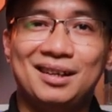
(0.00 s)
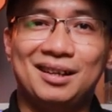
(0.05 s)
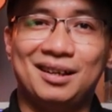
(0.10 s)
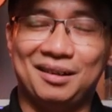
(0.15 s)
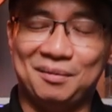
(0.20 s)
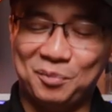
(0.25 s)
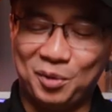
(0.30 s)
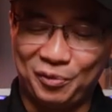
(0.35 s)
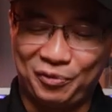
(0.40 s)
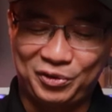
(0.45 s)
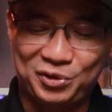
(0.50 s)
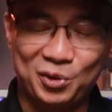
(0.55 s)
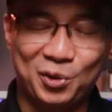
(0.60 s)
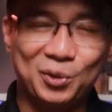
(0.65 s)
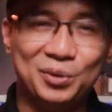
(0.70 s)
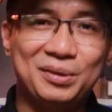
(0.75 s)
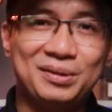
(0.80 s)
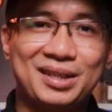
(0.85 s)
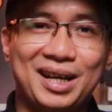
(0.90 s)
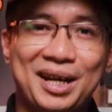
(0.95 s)
một
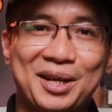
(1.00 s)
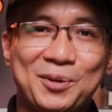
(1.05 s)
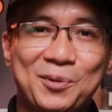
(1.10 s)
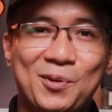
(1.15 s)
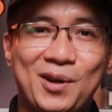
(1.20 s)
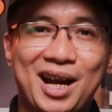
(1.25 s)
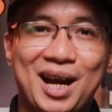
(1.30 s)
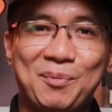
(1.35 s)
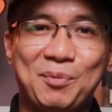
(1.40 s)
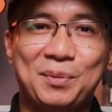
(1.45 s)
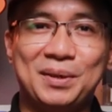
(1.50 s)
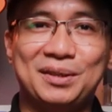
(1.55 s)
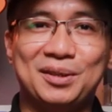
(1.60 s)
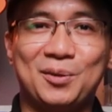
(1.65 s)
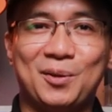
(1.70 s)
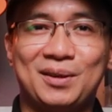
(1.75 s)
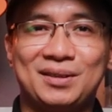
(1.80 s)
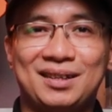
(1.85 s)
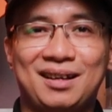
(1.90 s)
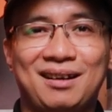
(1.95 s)
số những chai nước hoa mà mình
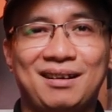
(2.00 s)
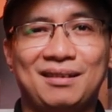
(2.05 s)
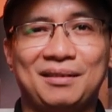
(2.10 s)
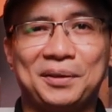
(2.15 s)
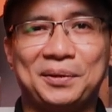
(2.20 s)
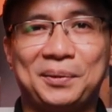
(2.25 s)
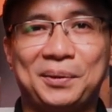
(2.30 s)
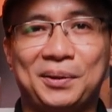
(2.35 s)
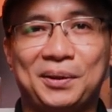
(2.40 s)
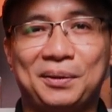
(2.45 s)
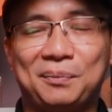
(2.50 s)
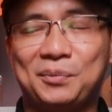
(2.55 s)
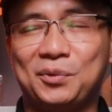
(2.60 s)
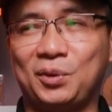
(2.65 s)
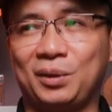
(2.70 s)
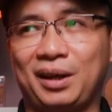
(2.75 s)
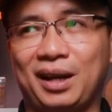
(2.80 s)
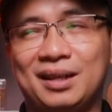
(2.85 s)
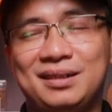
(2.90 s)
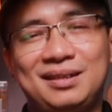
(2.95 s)
cho rằng nó có
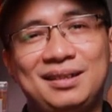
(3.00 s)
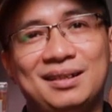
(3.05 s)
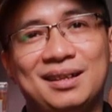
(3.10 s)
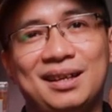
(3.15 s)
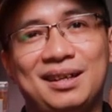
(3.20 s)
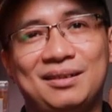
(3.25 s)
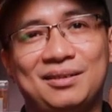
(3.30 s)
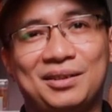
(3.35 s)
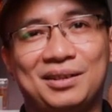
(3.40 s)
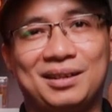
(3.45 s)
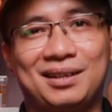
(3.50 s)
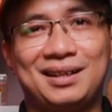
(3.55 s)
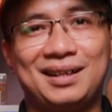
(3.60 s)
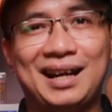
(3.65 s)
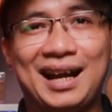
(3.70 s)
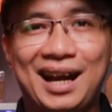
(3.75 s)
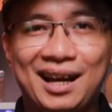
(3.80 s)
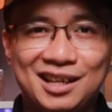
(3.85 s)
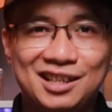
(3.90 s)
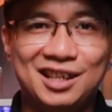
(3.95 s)
một cái gì đấy nó
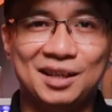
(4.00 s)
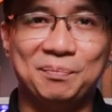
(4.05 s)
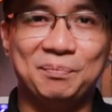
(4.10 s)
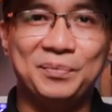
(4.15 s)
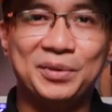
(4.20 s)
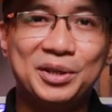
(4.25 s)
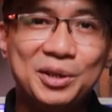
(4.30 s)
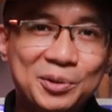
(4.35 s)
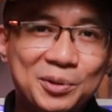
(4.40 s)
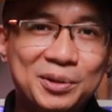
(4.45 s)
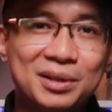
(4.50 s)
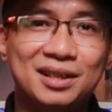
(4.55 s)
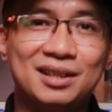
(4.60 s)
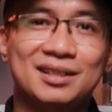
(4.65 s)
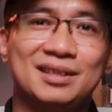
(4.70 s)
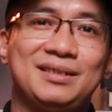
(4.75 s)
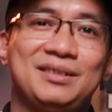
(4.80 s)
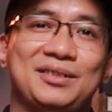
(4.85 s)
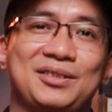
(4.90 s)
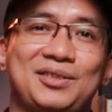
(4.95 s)
khá là hẩm hiu
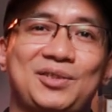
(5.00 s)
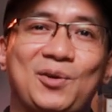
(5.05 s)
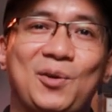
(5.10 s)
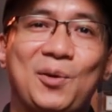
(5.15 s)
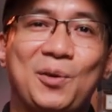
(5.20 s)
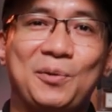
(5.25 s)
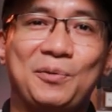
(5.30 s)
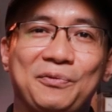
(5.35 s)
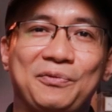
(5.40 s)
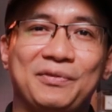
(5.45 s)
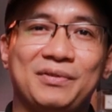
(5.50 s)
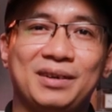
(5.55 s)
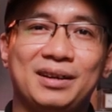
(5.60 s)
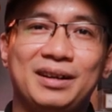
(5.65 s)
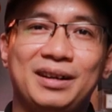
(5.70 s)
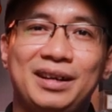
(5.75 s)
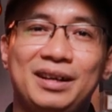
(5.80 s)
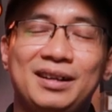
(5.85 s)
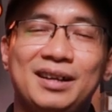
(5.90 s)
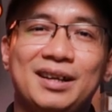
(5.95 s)
hơn so
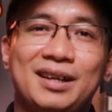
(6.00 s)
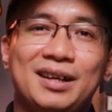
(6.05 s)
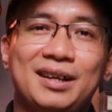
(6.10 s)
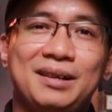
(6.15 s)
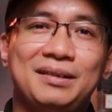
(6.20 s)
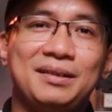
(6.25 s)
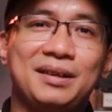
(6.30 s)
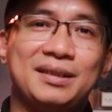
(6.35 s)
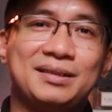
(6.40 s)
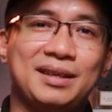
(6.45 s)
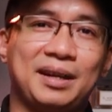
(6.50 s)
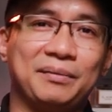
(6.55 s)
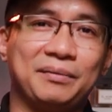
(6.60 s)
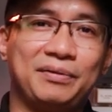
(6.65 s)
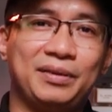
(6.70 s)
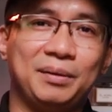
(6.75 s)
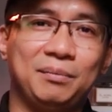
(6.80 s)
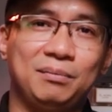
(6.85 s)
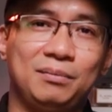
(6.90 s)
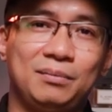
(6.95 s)
với những cái sản
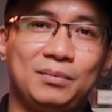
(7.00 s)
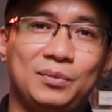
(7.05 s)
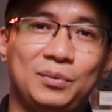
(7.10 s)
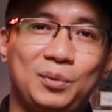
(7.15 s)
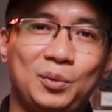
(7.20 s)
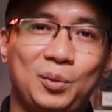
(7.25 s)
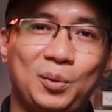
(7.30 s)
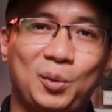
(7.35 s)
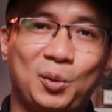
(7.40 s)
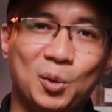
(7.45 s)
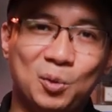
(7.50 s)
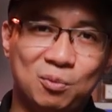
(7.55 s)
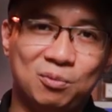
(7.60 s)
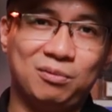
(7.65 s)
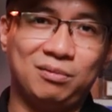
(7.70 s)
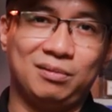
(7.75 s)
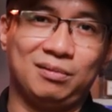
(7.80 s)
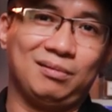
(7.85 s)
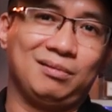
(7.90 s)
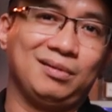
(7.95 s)
phẩm
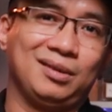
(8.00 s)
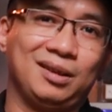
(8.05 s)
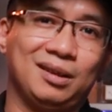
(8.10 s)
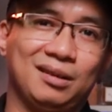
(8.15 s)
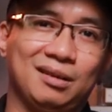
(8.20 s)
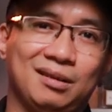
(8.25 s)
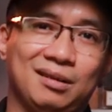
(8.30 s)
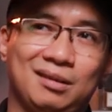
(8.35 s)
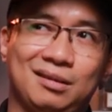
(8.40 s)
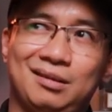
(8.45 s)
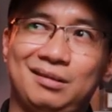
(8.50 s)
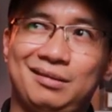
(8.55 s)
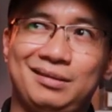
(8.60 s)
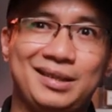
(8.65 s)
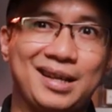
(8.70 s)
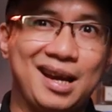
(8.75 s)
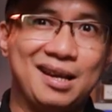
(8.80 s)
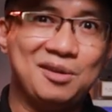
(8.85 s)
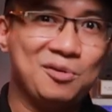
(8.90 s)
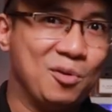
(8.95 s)
cùng
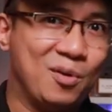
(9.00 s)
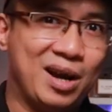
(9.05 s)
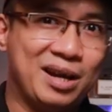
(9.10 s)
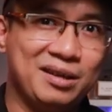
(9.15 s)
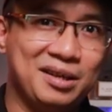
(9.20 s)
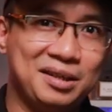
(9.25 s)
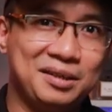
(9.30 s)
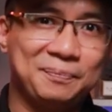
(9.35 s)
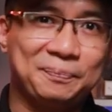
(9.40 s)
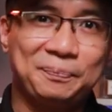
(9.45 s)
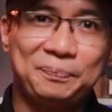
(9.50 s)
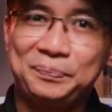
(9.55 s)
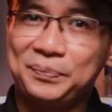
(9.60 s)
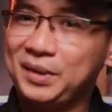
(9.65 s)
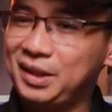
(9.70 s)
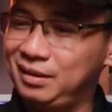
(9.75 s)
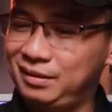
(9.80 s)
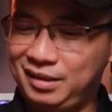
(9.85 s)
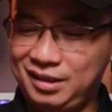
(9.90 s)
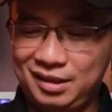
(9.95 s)
nhà nước hoa đấy.
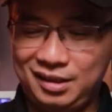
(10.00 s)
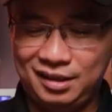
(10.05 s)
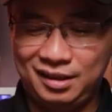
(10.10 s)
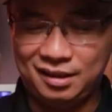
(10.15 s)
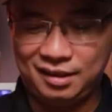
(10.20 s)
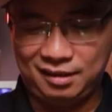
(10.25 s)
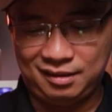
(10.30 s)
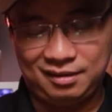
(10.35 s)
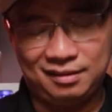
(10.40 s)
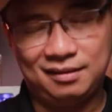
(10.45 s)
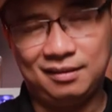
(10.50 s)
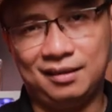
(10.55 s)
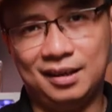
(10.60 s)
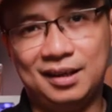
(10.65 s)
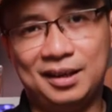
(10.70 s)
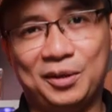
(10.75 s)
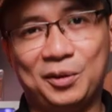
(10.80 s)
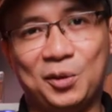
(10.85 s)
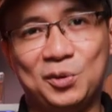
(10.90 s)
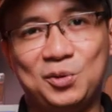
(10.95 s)
Thì đấy
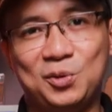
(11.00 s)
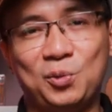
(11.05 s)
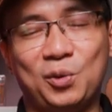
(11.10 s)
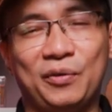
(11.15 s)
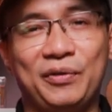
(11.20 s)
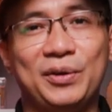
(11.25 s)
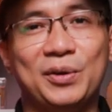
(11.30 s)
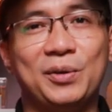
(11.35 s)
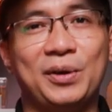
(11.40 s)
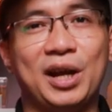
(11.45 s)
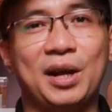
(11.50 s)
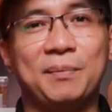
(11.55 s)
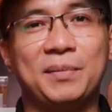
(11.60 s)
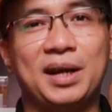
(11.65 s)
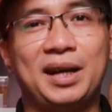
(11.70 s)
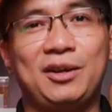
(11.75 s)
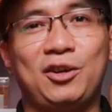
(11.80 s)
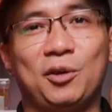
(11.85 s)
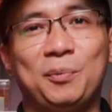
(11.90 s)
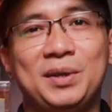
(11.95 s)
là cái nội dung của video ngày hôm
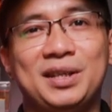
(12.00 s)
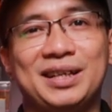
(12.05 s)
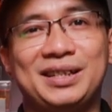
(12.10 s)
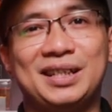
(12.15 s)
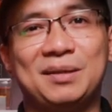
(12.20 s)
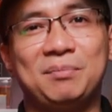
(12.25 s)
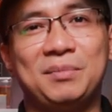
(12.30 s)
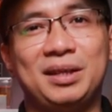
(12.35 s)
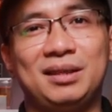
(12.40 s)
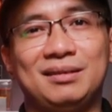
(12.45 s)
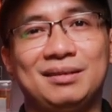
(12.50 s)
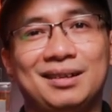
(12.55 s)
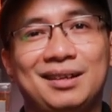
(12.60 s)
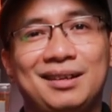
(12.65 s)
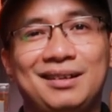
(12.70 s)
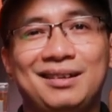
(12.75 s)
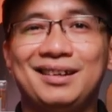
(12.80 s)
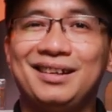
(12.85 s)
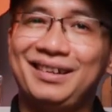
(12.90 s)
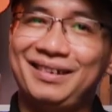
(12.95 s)
nay. Còn bây giờ anh em mình
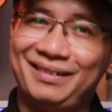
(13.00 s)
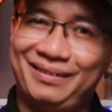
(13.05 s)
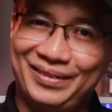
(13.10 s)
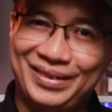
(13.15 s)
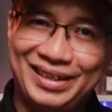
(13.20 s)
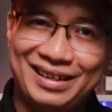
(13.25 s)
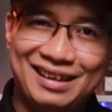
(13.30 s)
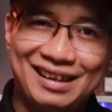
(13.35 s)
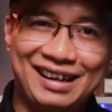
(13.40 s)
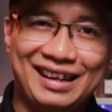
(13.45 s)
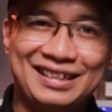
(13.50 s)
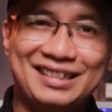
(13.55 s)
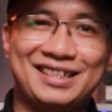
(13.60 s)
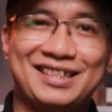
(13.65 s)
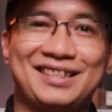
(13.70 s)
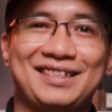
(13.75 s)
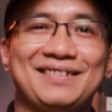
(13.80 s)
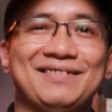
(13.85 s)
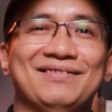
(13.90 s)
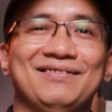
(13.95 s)

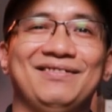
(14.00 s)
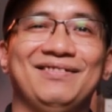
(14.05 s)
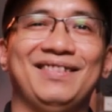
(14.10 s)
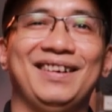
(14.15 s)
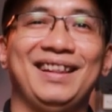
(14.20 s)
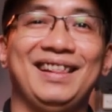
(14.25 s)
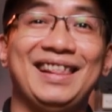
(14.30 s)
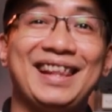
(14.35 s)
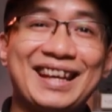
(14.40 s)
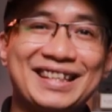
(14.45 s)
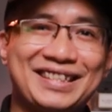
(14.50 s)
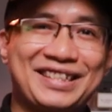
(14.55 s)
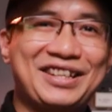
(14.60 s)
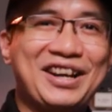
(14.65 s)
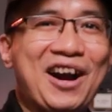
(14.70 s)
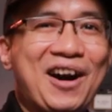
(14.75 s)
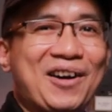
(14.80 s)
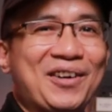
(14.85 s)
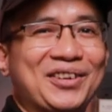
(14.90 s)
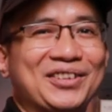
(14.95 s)
relax và let's
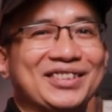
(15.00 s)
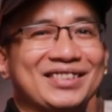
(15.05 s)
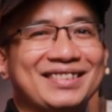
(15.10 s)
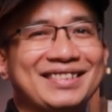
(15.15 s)
go.